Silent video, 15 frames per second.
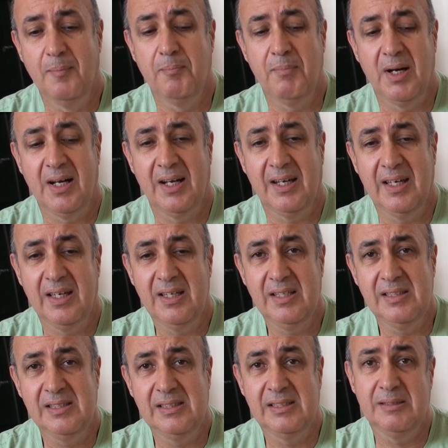
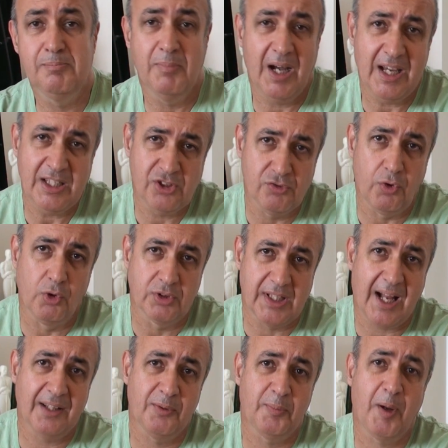mas mais
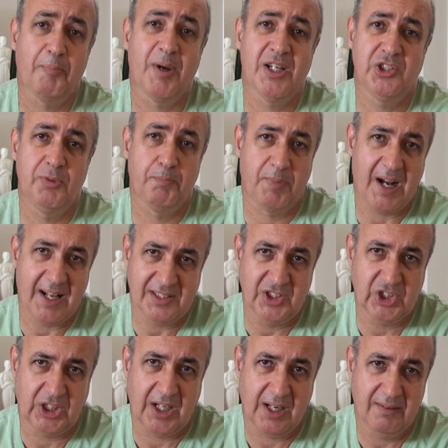voltado para a parte
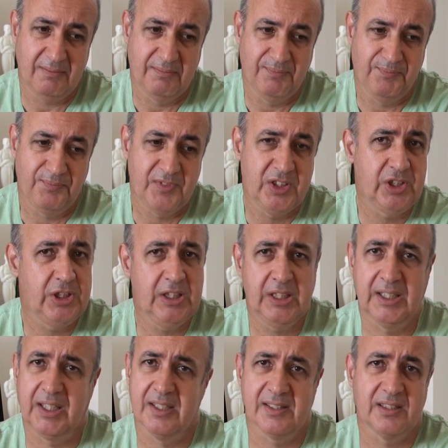prática,
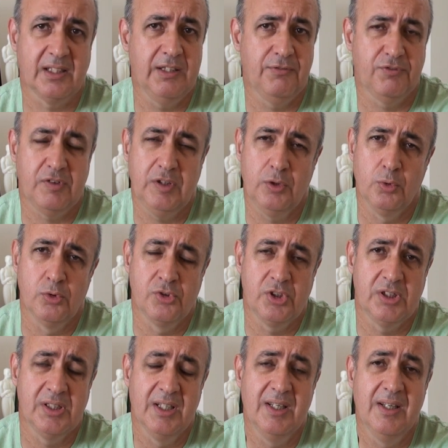dicas,
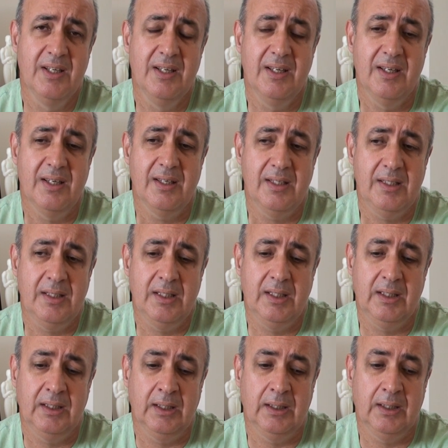reviews
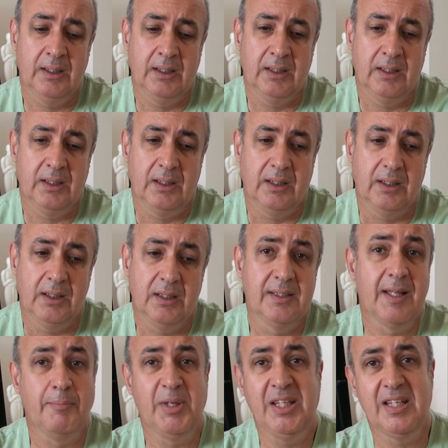e, e
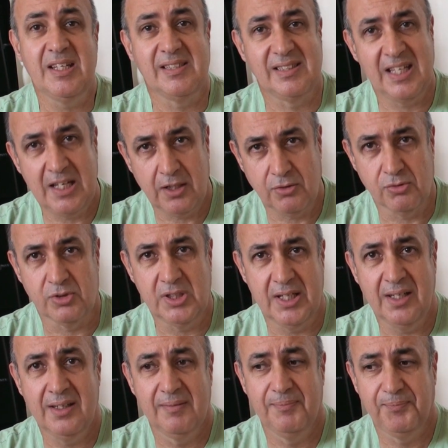também desenhos,
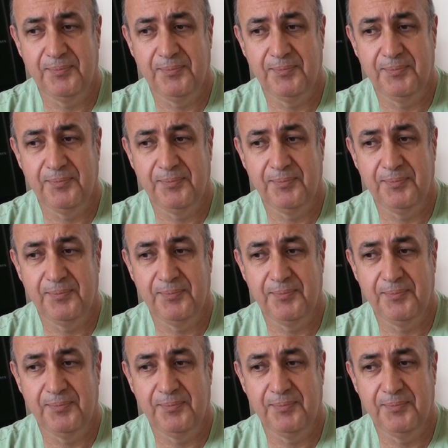né?